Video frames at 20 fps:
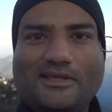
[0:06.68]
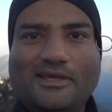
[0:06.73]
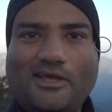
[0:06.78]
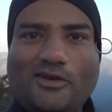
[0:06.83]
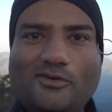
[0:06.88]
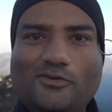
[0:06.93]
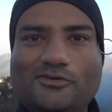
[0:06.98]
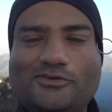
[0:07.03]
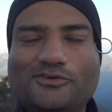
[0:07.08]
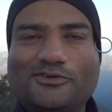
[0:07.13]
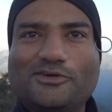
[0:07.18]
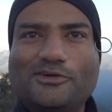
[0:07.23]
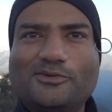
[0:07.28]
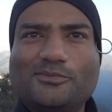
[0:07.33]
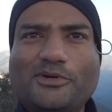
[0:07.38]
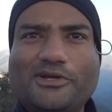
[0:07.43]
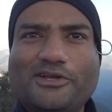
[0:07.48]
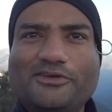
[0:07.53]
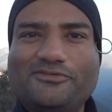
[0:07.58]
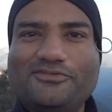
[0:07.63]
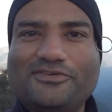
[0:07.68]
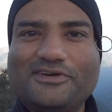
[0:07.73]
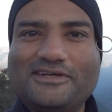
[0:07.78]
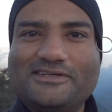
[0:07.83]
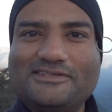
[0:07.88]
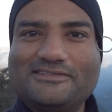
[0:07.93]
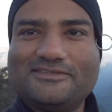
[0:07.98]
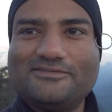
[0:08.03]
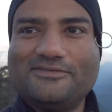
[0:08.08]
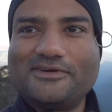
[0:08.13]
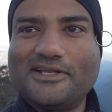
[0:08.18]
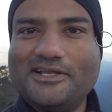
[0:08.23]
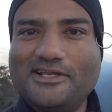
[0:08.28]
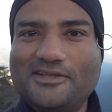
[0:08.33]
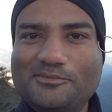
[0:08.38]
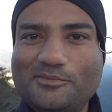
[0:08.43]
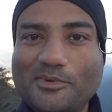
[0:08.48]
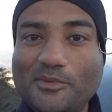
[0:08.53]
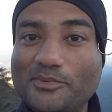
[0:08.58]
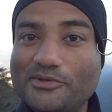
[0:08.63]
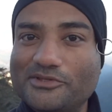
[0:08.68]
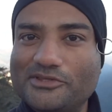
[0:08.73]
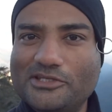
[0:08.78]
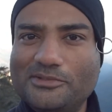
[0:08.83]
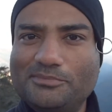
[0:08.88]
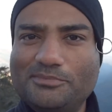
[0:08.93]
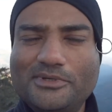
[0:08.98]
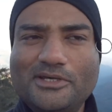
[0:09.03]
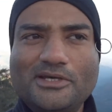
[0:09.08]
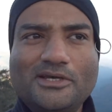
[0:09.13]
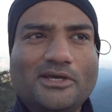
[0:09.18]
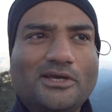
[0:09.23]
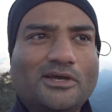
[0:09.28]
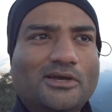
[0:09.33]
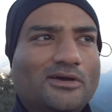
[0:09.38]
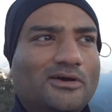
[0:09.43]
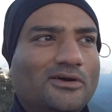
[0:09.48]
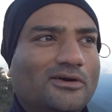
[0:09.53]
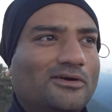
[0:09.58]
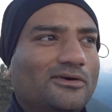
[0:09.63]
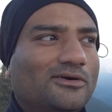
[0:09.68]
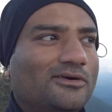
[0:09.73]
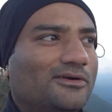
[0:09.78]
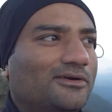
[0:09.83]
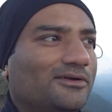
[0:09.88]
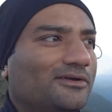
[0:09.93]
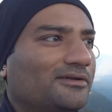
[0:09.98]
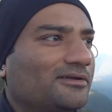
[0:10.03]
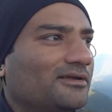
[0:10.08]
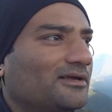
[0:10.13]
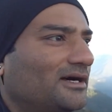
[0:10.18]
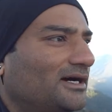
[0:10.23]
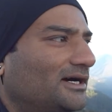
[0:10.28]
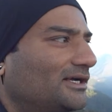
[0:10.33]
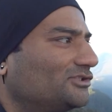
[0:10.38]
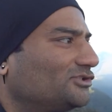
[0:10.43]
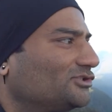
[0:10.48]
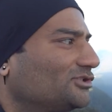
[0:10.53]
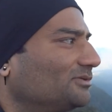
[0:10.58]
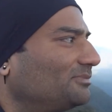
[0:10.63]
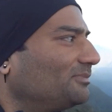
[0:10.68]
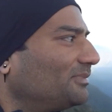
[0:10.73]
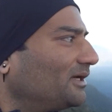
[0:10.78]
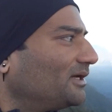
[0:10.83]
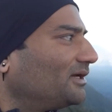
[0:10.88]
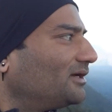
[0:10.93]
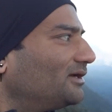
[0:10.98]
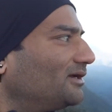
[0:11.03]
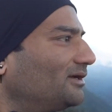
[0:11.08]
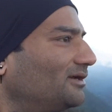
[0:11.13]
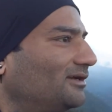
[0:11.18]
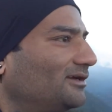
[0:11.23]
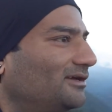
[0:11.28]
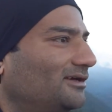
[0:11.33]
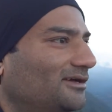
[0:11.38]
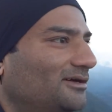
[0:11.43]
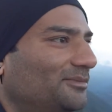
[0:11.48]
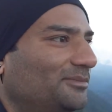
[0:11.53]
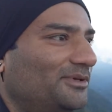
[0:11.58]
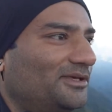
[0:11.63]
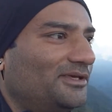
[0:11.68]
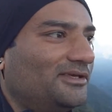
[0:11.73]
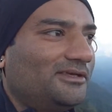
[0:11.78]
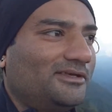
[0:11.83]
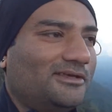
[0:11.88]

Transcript: हेलो गुड मॉर्निंग फ्रेंड्स वेल मैं प्रदीप और आज मैं अभी